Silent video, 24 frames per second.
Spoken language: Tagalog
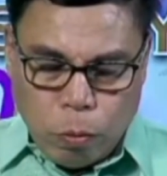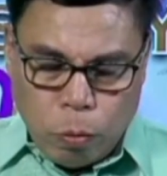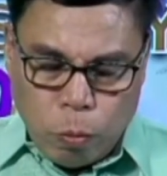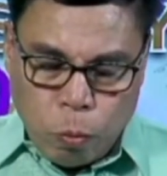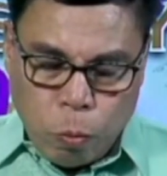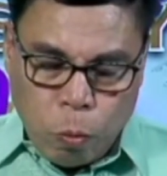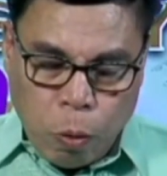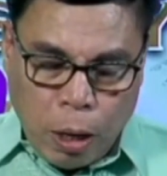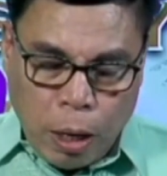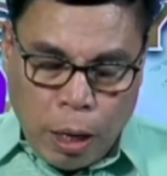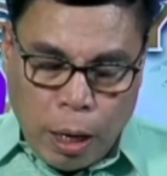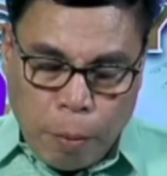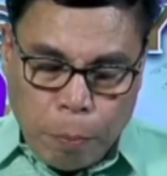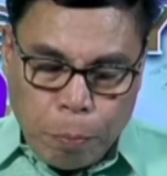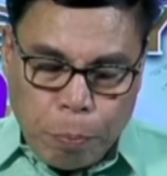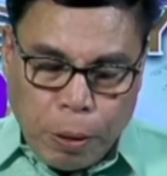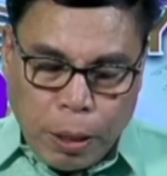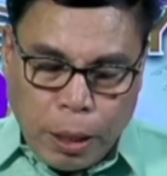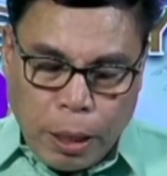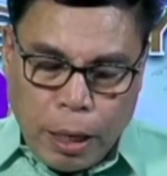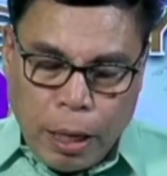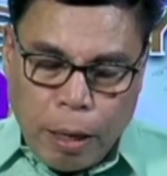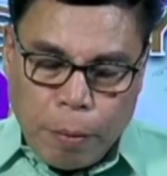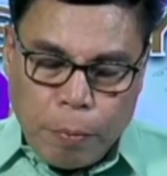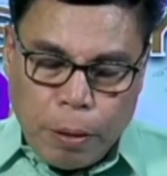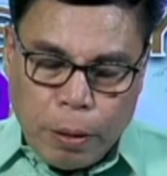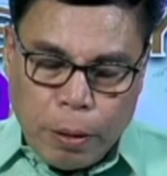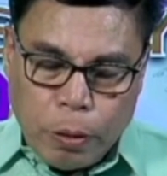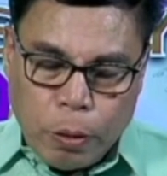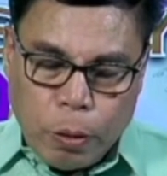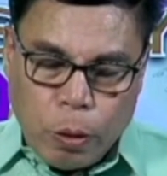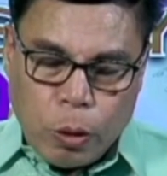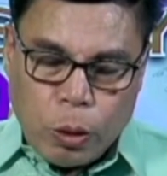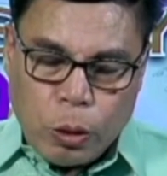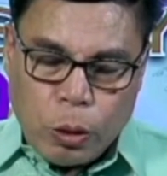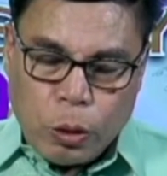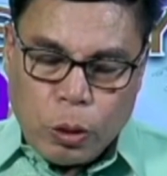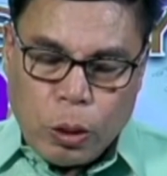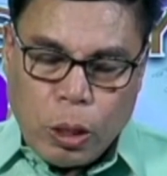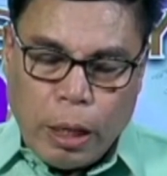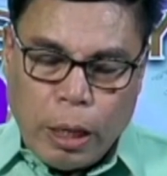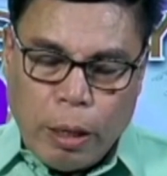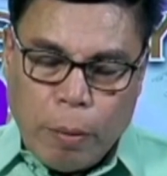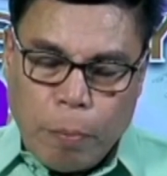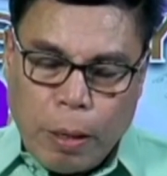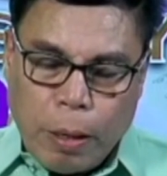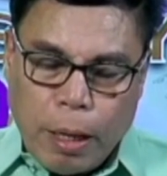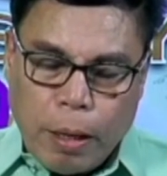walang pakialam ang Diyos sa
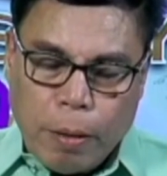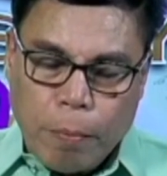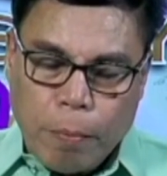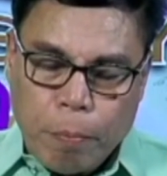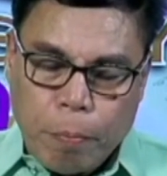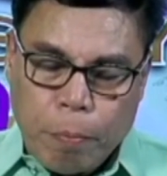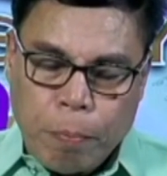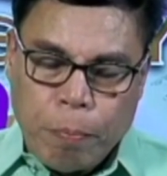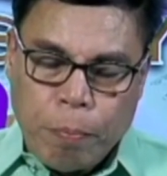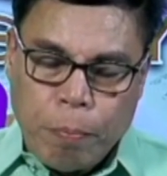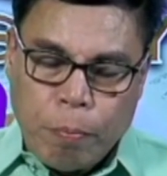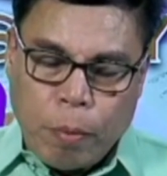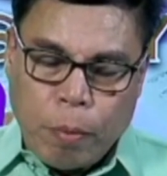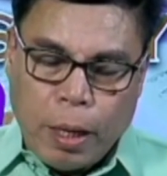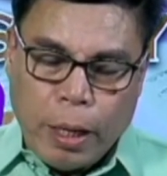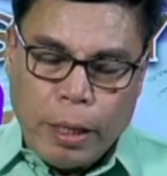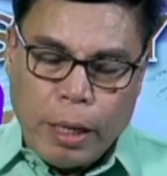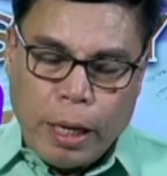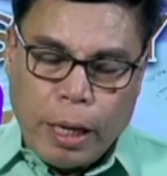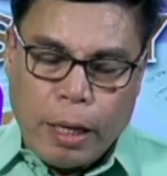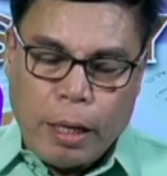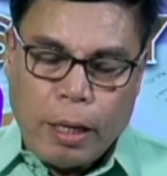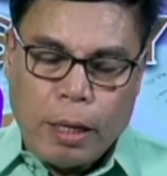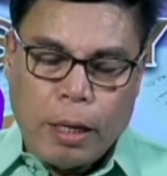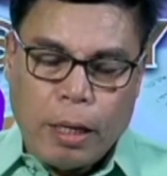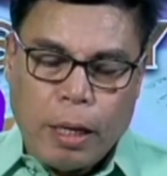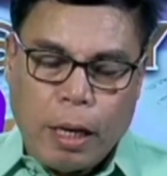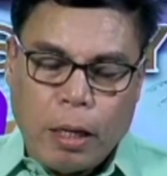ibang bayan.